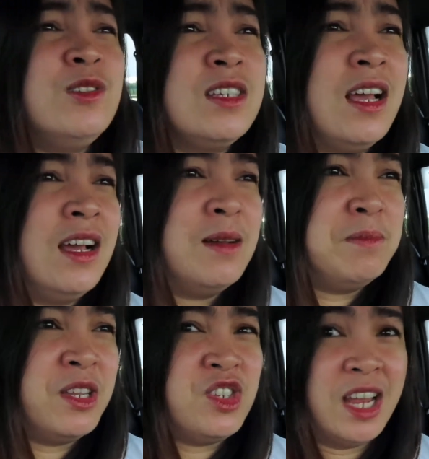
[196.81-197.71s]
yung sa
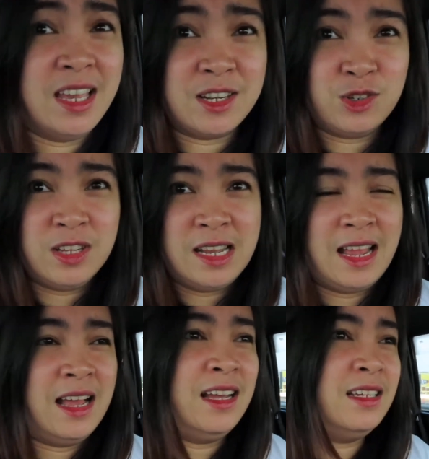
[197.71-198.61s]
Pajero
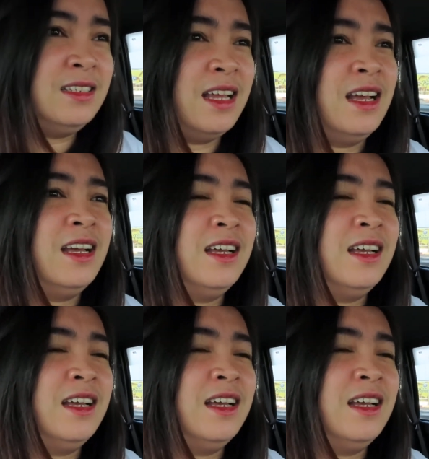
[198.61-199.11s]
nila na